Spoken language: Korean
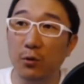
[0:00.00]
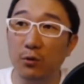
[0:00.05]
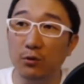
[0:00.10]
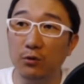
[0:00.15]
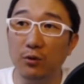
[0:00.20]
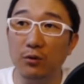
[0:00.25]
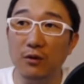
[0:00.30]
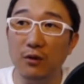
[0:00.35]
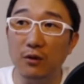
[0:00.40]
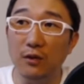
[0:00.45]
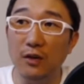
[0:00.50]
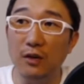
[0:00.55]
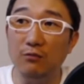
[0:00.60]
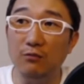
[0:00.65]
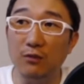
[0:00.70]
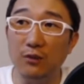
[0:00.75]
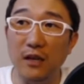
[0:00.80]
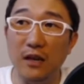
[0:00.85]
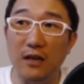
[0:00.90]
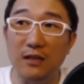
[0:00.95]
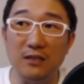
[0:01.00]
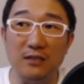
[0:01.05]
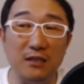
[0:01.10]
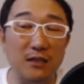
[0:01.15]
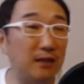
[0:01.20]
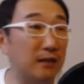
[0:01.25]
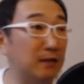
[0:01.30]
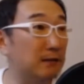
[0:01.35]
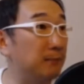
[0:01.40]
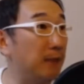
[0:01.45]
보통 이렇게 둘 때
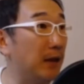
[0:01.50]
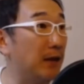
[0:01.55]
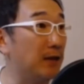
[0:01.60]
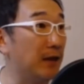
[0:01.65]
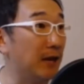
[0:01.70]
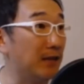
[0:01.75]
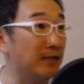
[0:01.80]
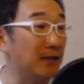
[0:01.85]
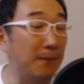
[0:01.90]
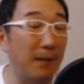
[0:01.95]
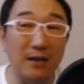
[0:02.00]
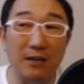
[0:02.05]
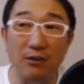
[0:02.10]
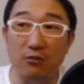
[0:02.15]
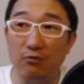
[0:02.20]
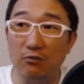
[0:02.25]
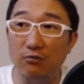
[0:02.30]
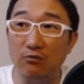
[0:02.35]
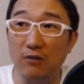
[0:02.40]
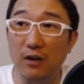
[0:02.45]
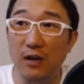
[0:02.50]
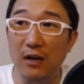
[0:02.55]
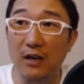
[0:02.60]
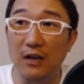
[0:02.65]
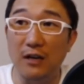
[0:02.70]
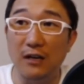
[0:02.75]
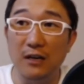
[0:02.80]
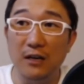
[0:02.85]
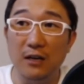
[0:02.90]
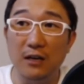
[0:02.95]
이제 백이 가장 많이 드는
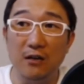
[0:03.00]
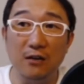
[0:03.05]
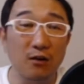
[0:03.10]
수가